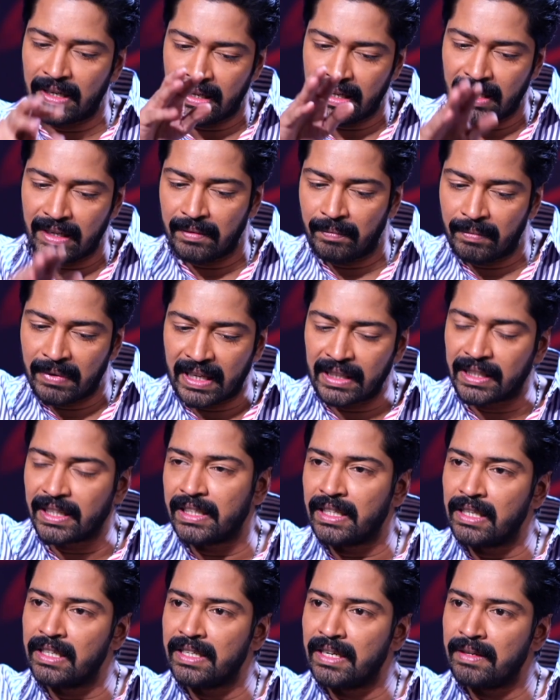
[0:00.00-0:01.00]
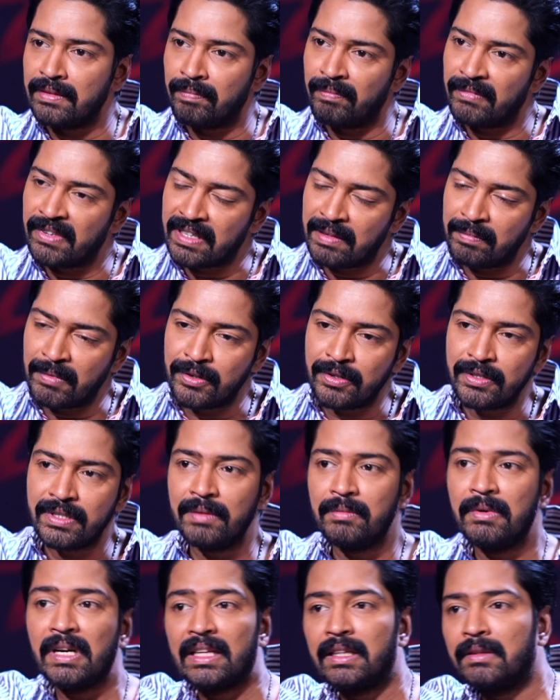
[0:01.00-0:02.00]
నేను చే సినిమా
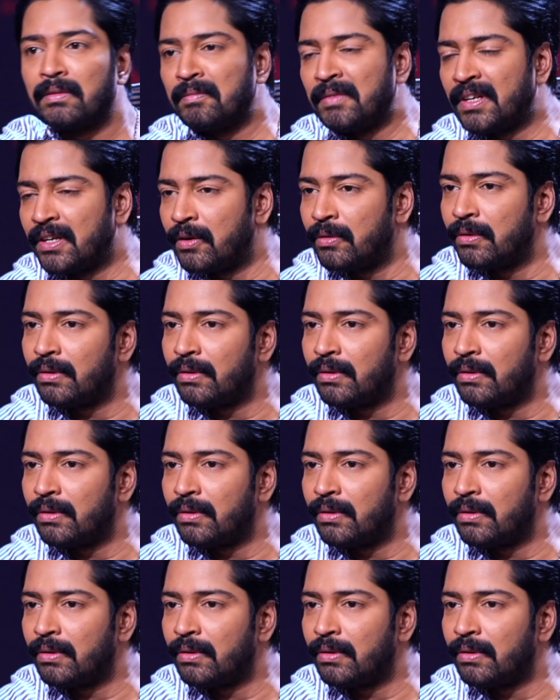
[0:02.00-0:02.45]
చూసినప్పుడు ఎంత మీరు